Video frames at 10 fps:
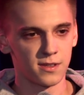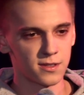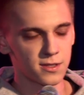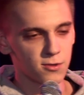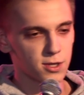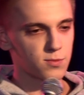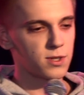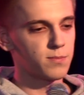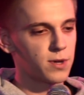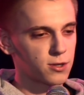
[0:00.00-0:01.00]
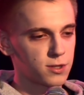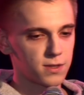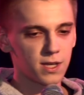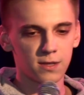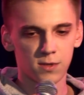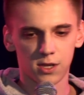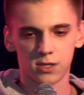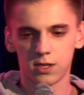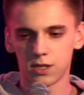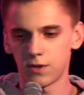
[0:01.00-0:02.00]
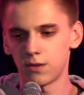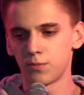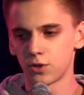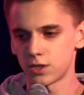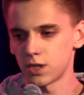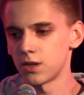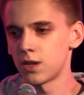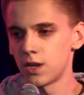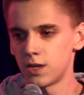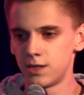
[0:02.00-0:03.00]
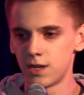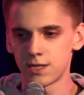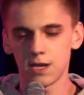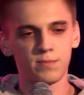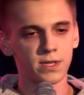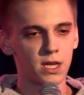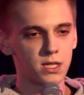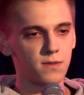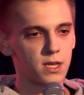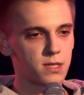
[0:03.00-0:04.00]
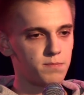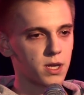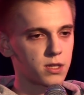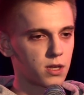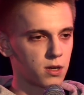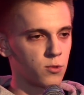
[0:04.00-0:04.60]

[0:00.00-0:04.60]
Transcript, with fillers: Не знаю, у нас было пару свиданий, мне кажется, за это время просто нельзя понять весь спектр